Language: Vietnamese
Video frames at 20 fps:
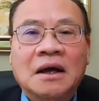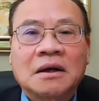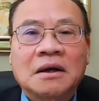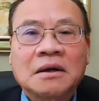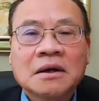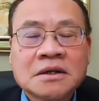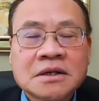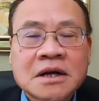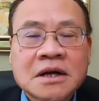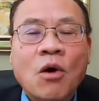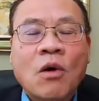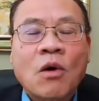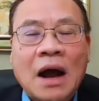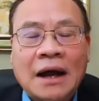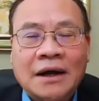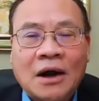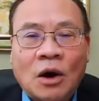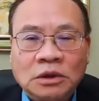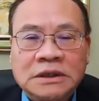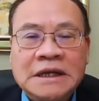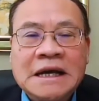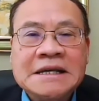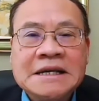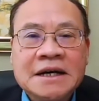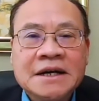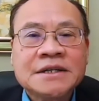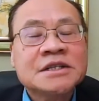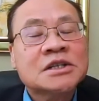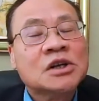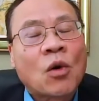đứng đầu hàng đầu thế
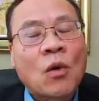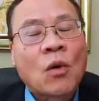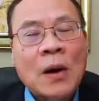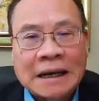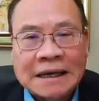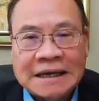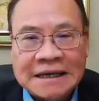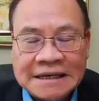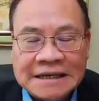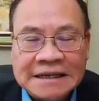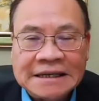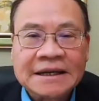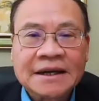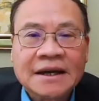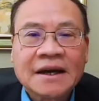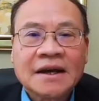giới như là Hoa Kỳ